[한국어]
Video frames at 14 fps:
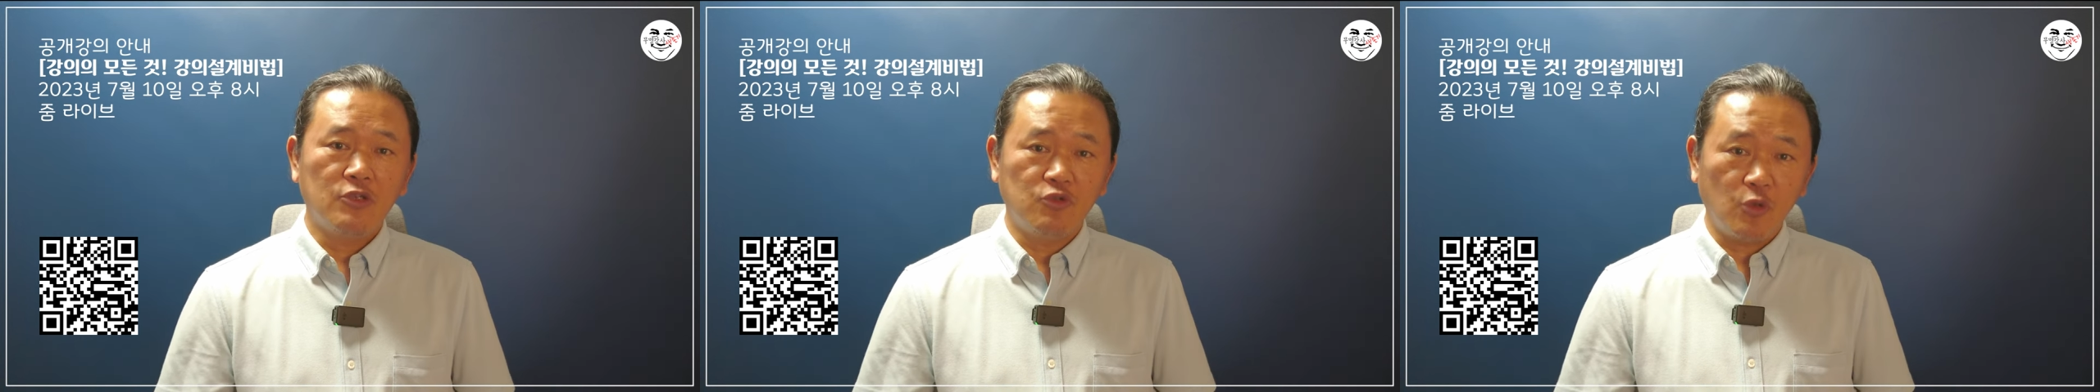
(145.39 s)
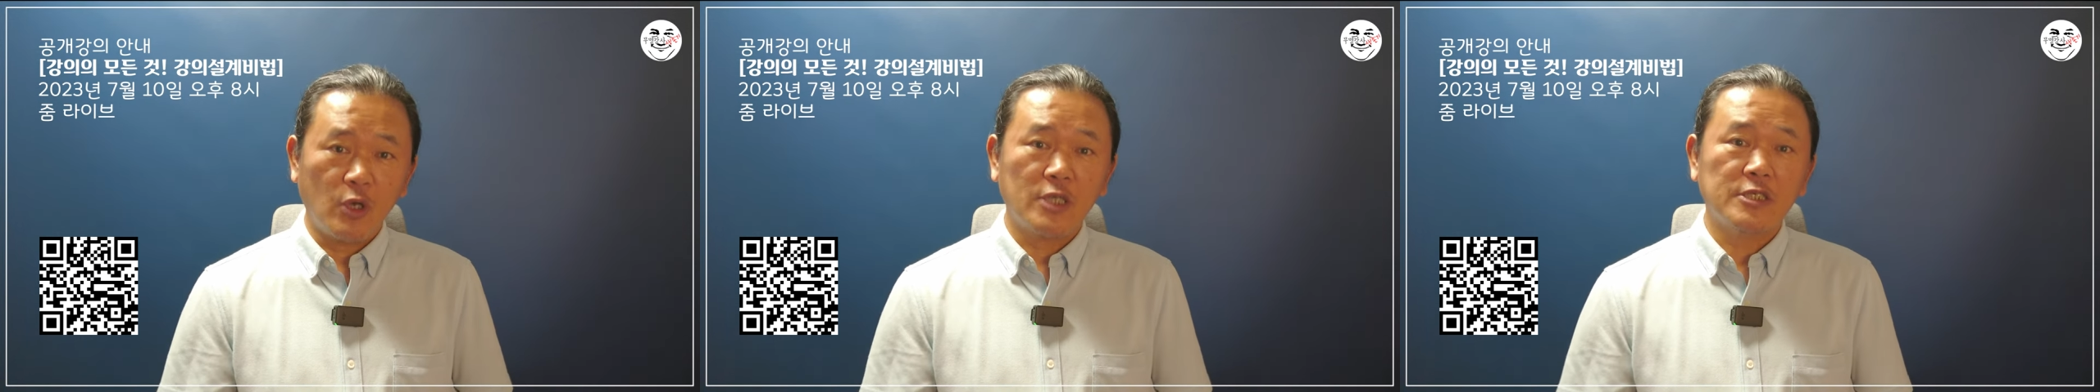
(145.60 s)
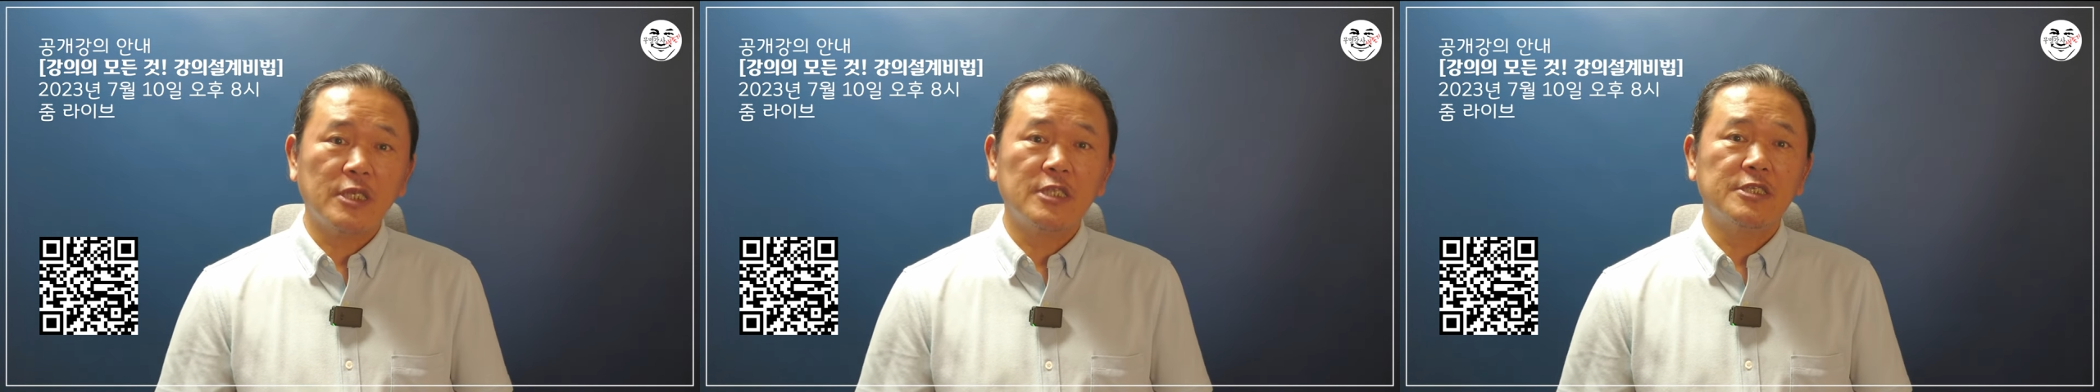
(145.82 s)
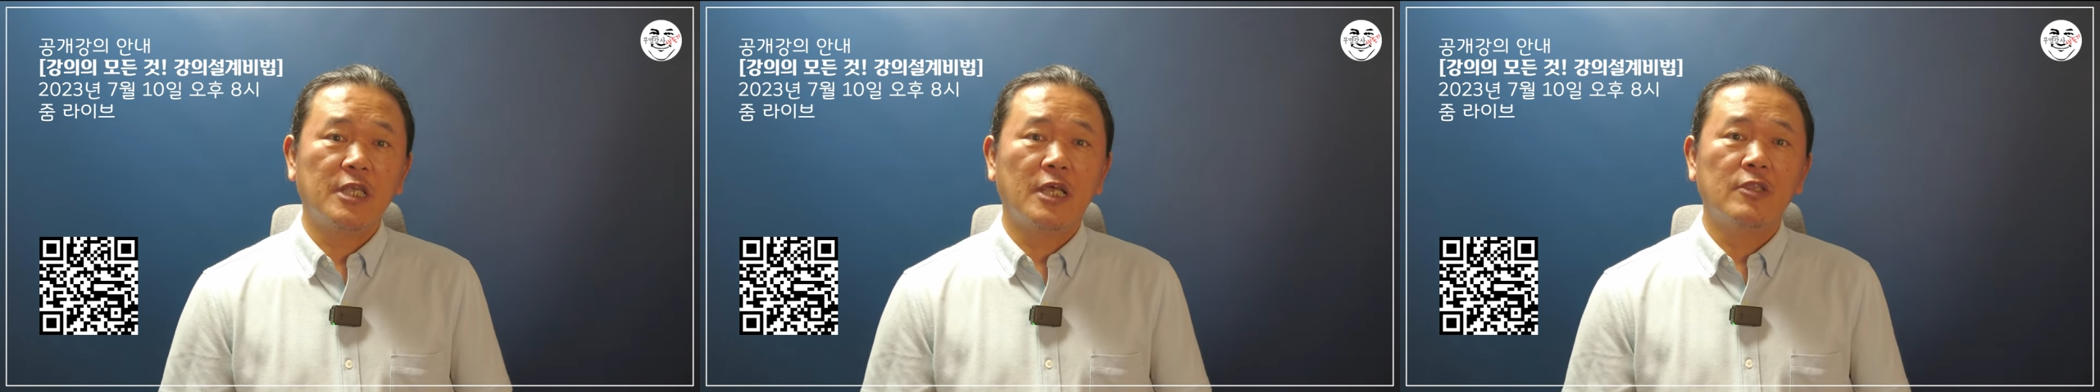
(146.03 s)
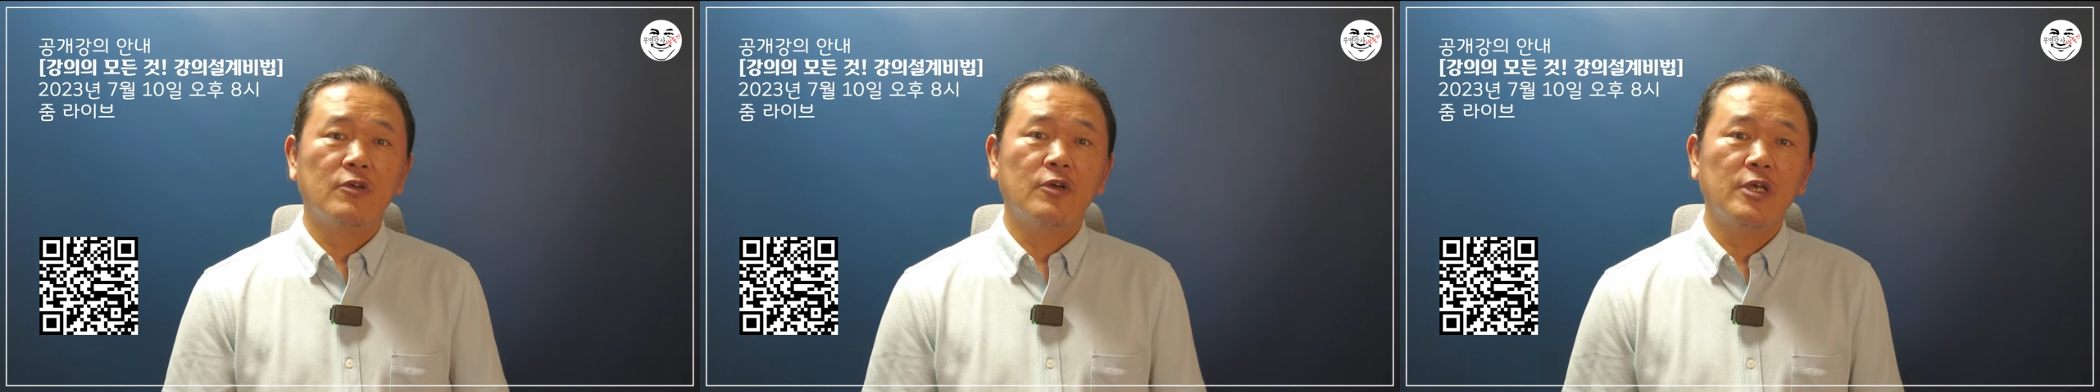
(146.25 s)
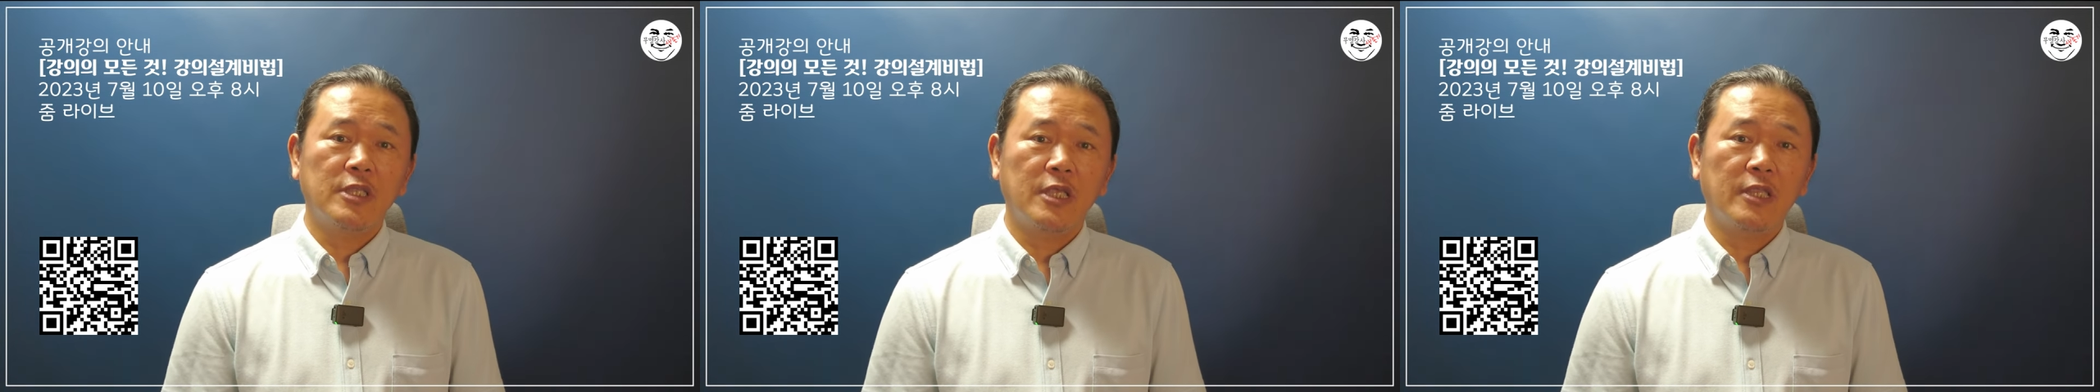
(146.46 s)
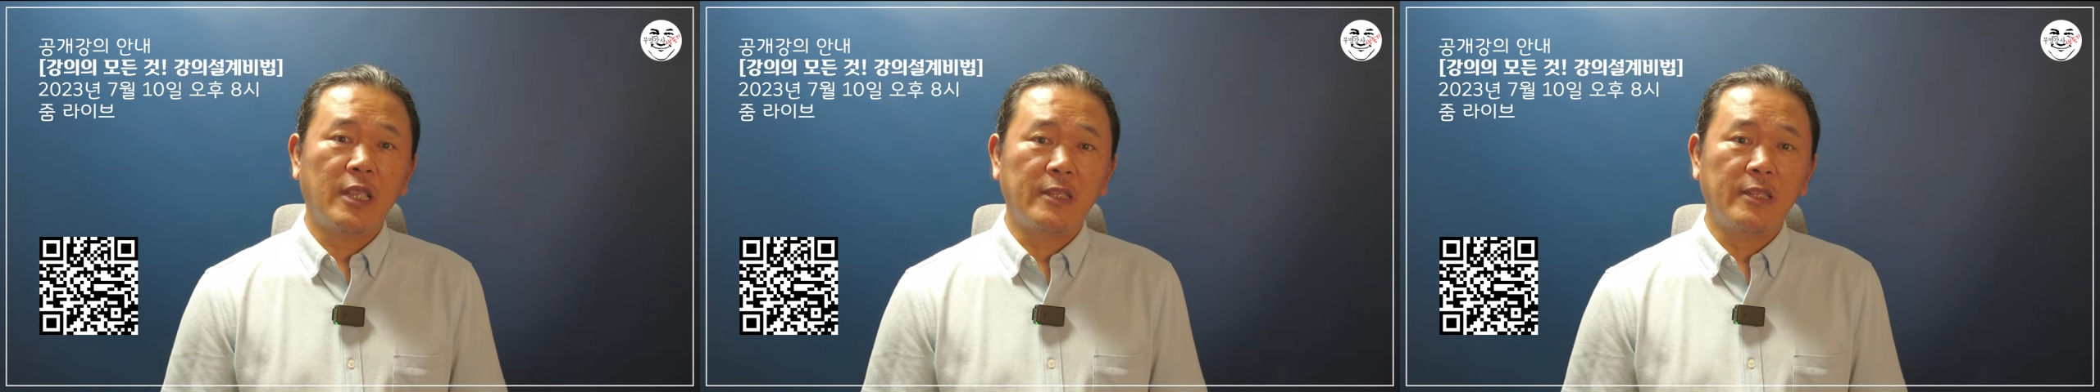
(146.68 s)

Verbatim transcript: 유로관계를 진행하는 것에 대한